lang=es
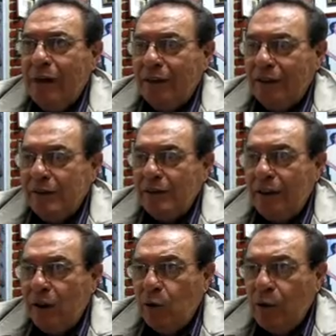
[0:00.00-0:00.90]
Quiere decir
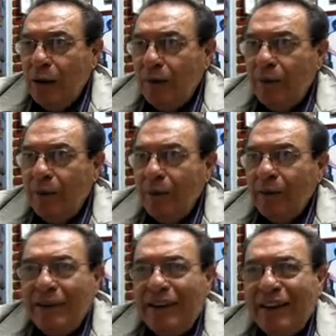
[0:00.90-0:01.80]
que ahora
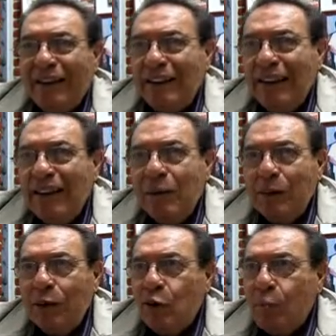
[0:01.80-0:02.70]
el que tenga
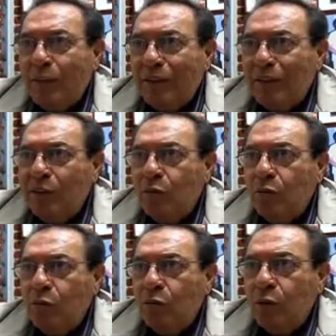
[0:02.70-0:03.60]
mejor
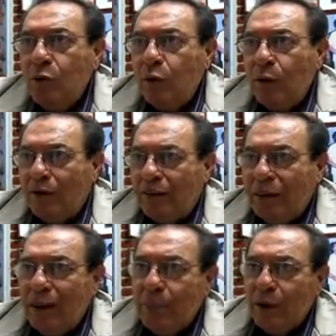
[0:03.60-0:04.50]
padrino o el que
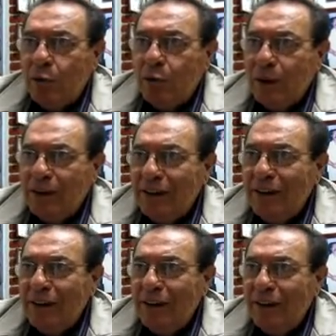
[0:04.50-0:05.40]
tenga mejor
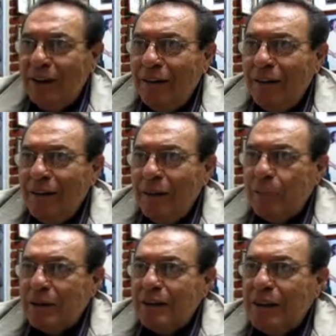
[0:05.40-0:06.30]
madrina
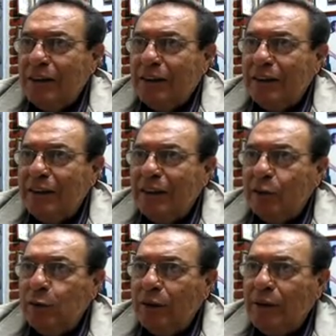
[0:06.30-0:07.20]
va a ser el
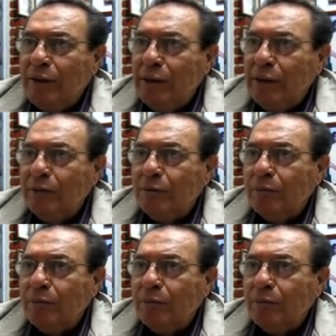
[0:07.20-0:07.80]
candidato en Nayarit.